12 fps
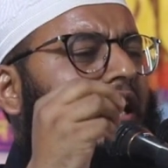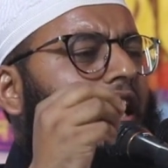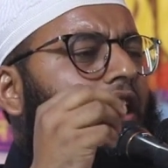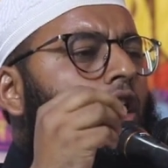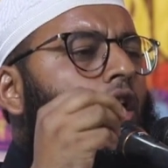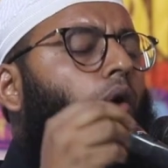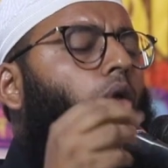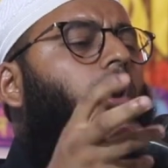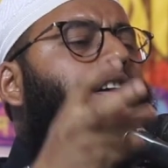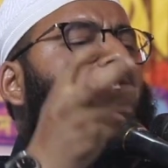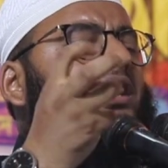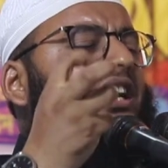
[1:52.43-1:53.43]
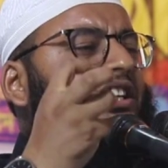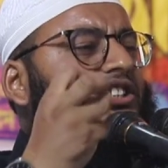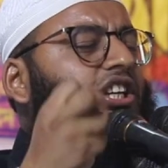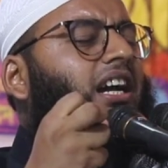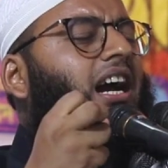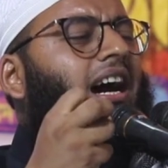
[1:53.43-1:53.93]
থেকে অগ্নি
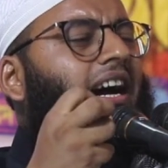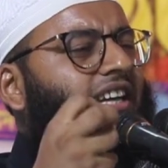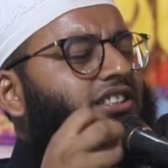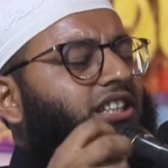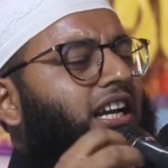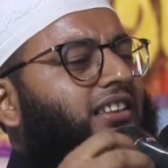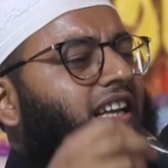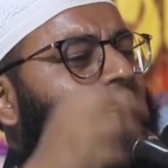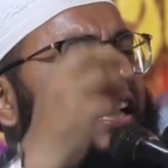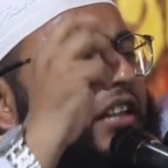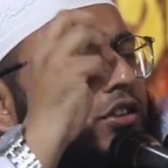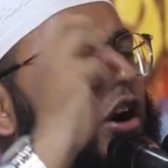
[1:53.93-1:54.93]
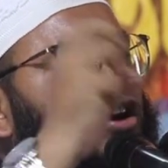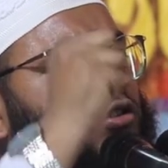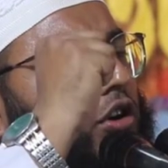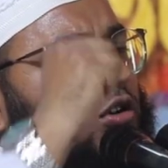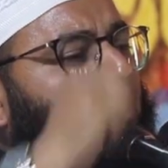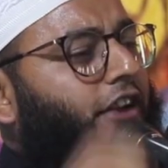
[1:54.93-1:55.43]
শিখা এসে তাকে
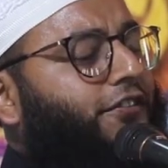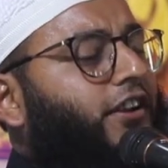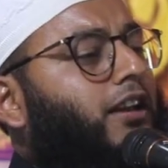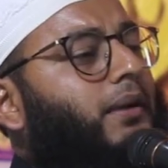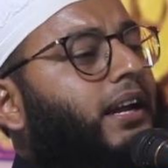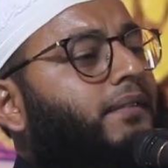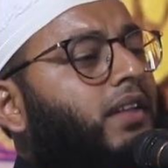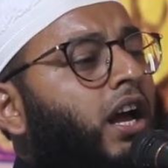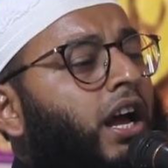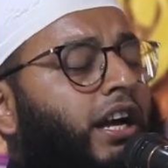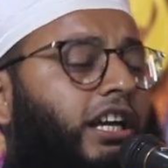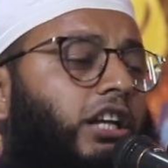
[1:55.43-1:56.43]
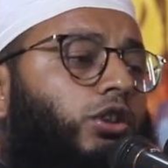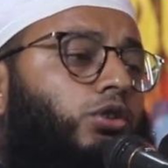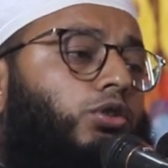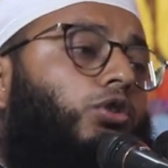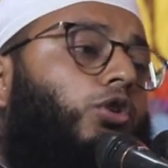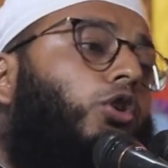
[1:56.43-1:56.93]
ধগ্ধ করে ফেলবে
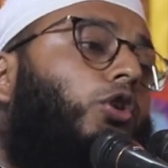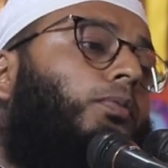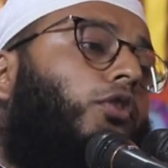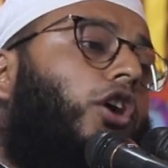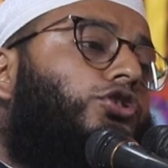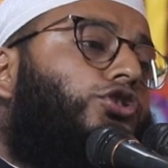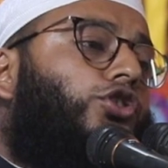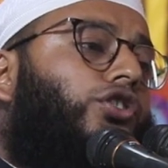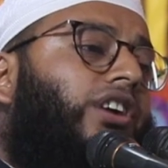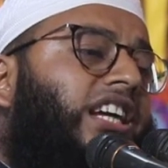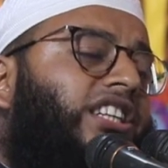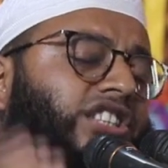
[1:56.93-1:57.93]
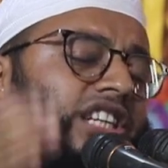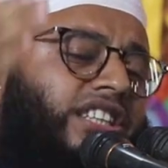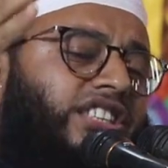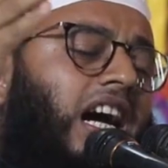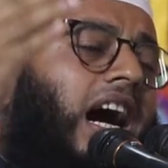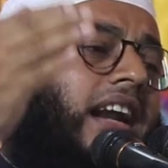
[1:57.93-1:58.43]
কিন্তু খুব কষ্ট করে সে
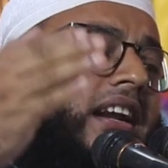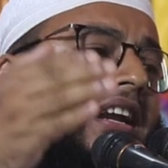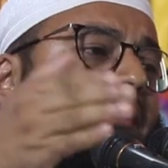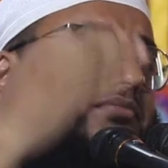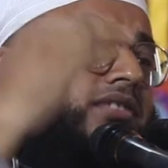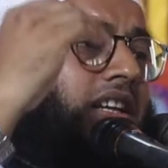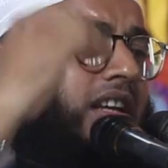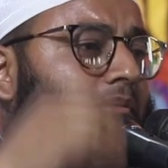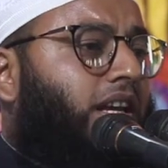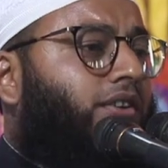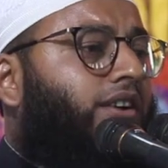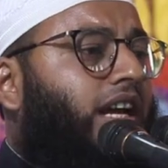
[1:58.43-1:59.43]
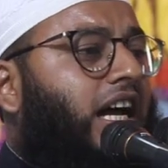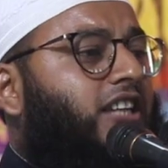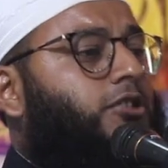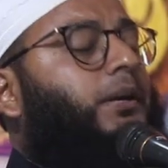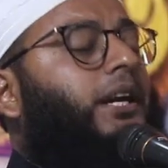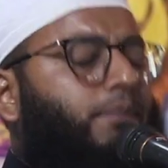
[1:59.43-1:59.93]
জাহান্নাম থেকে বের হয়ে
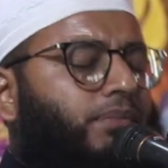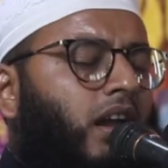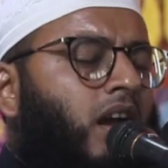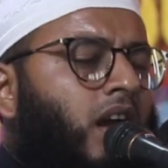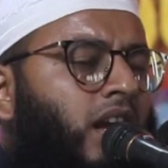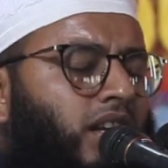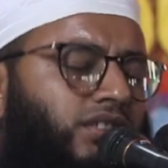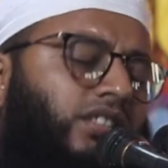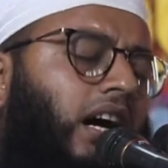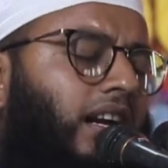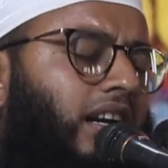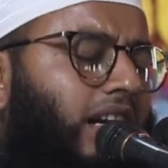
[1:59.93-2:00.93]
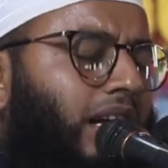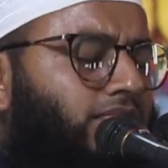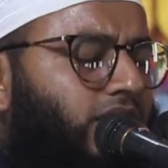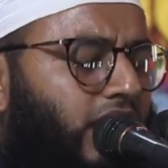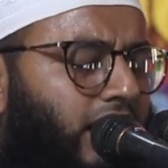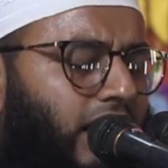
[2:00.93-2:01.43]
আসবে জাহান্নাম
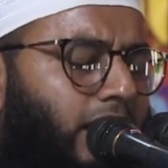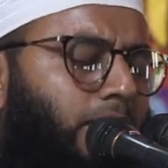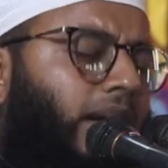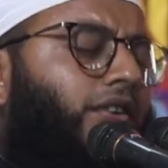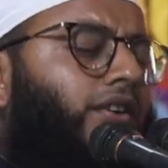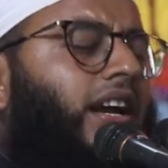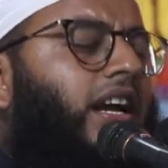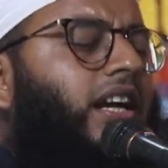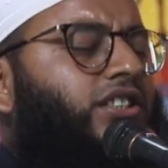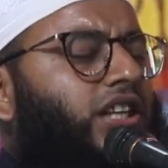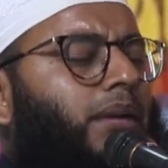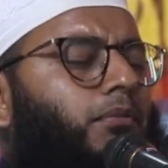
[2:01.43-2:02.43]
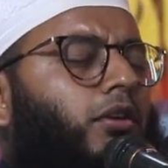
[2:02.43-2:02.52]
থেকে বের হয়ে এসে